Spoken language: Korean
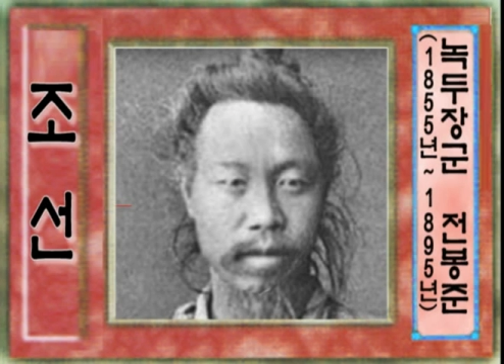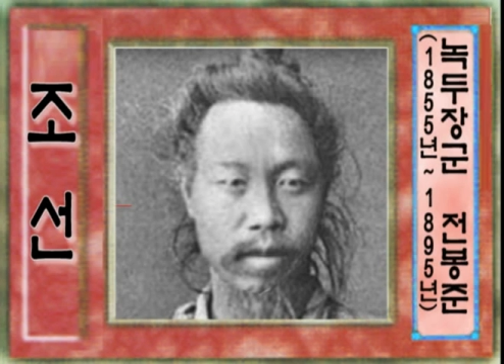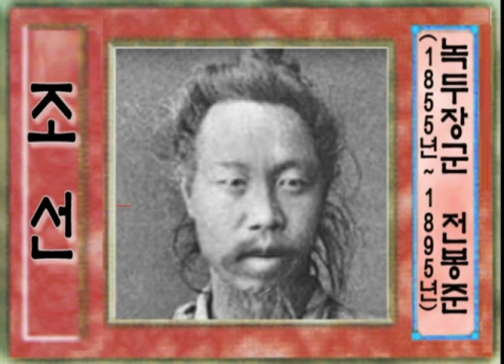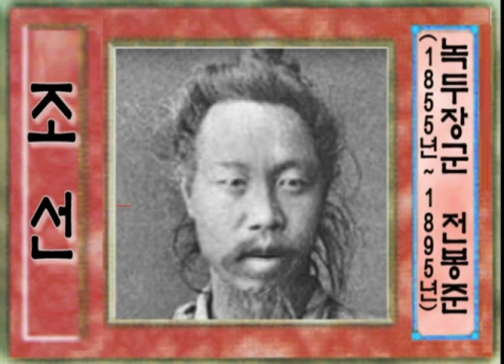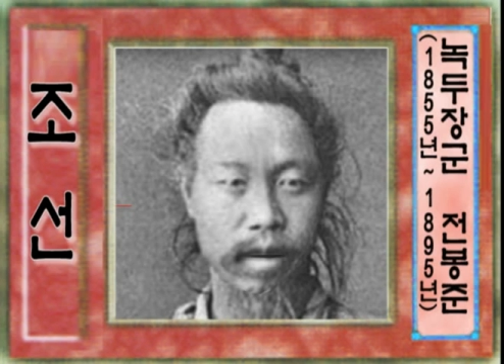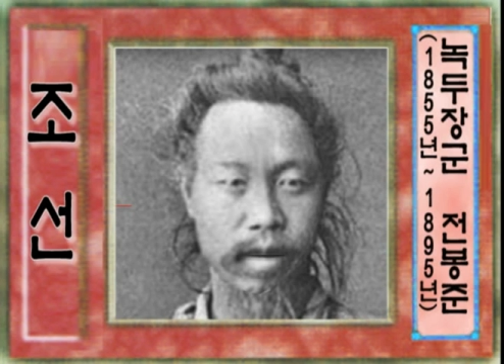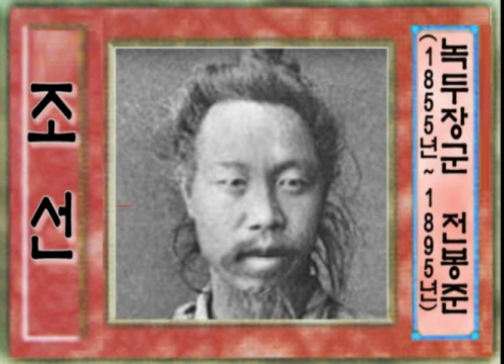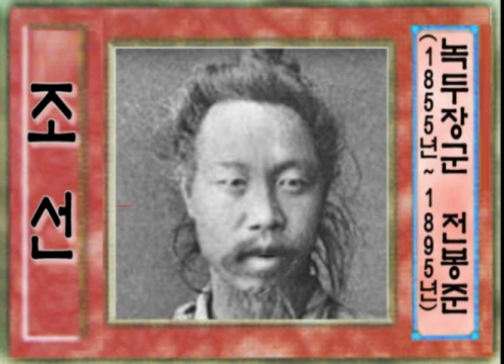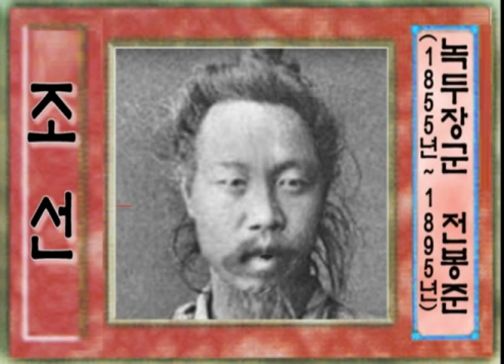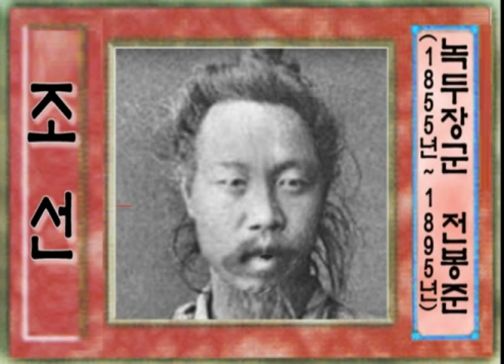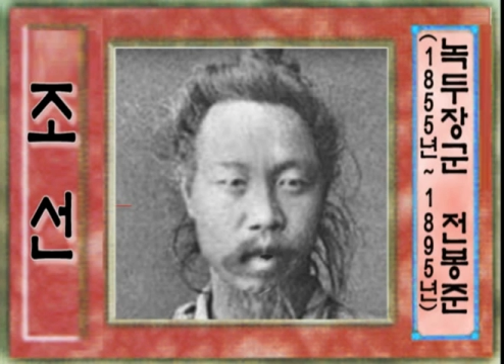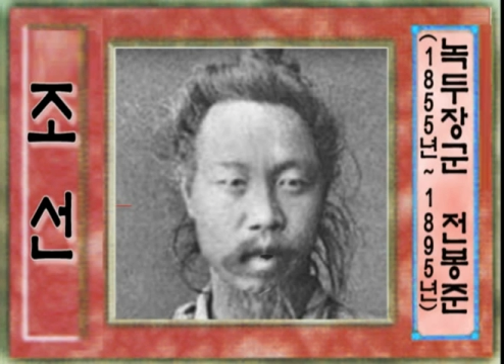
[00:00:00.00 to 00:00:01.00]

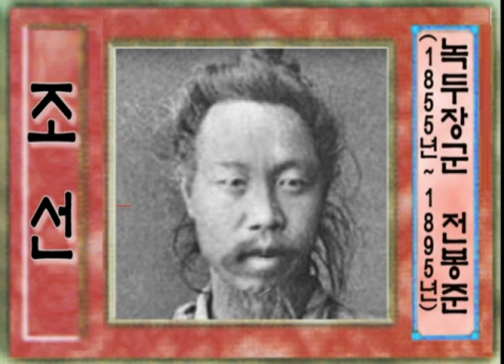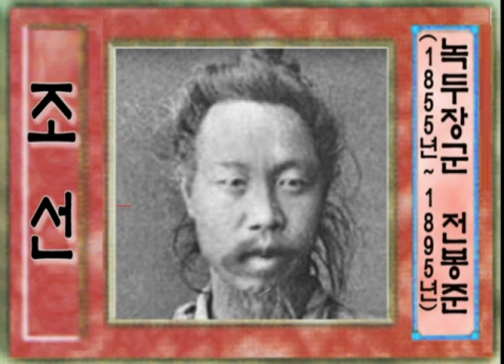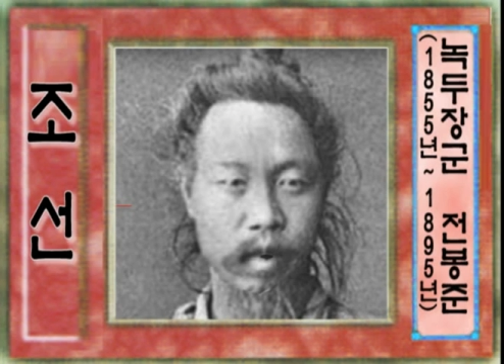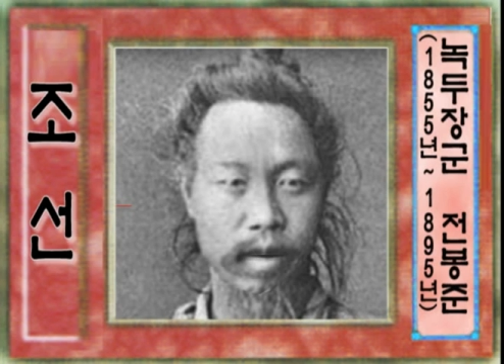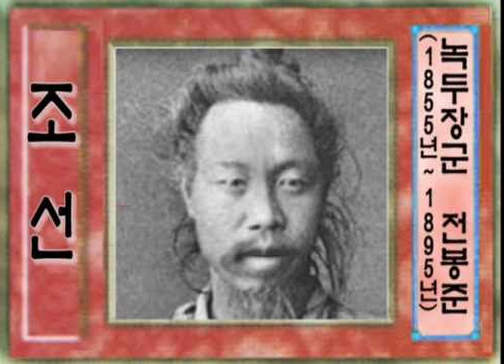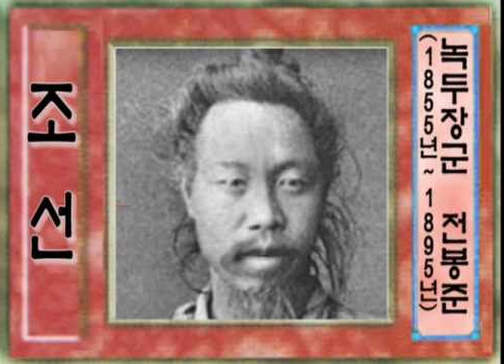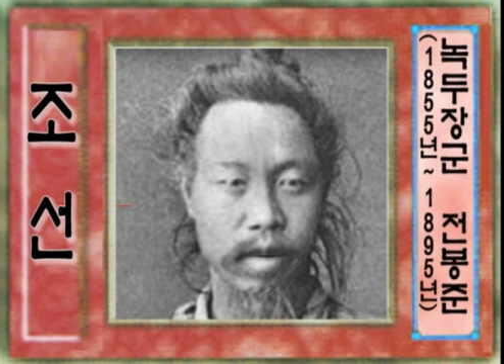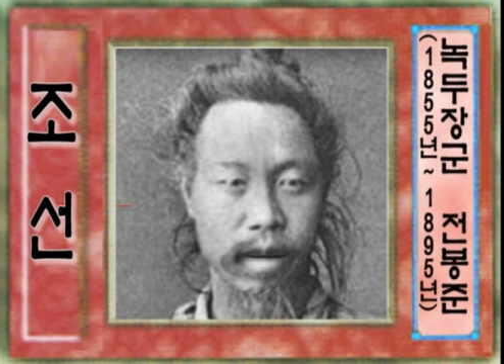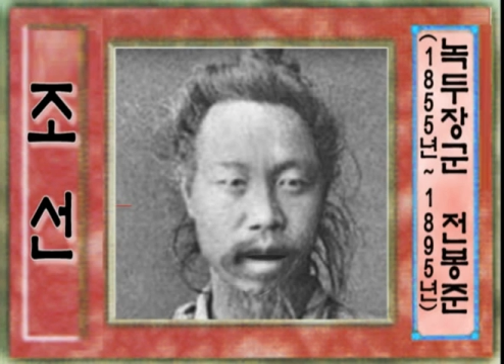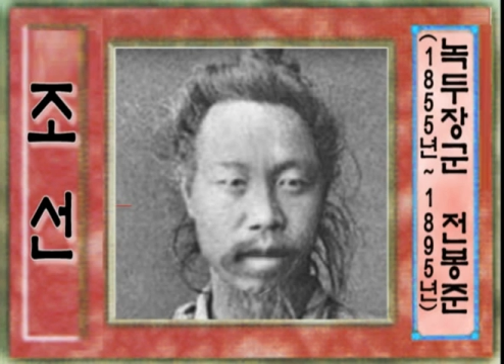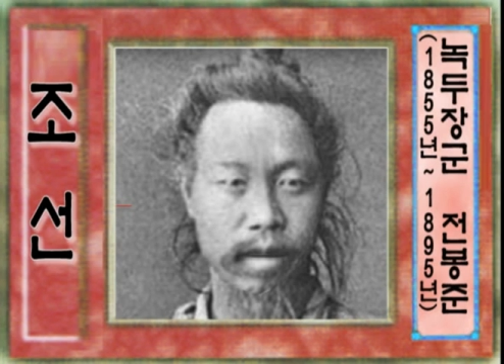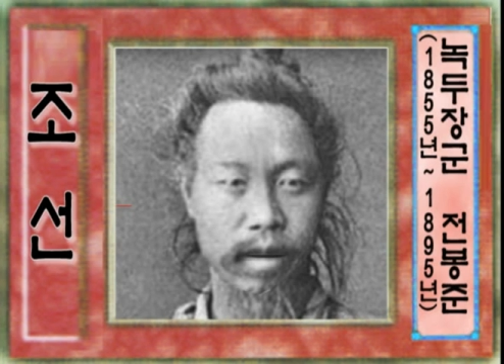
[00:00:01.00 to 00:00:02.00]
전봉준을 감시하는
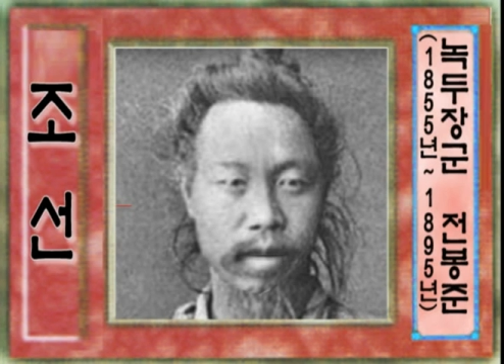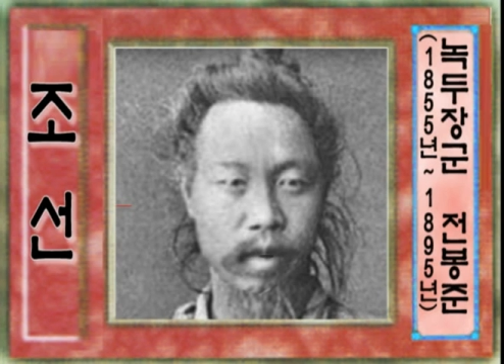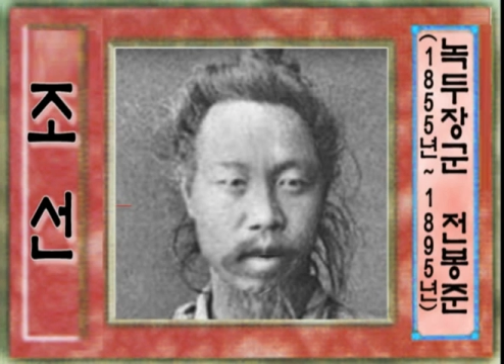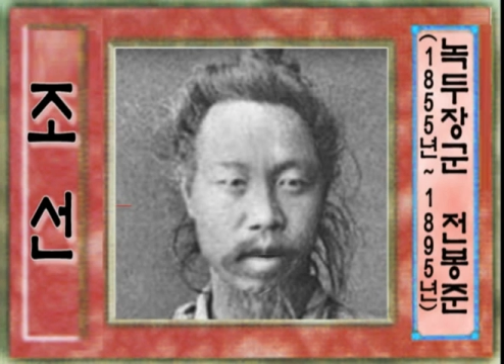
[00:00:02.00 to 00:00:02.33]
것이었습니다.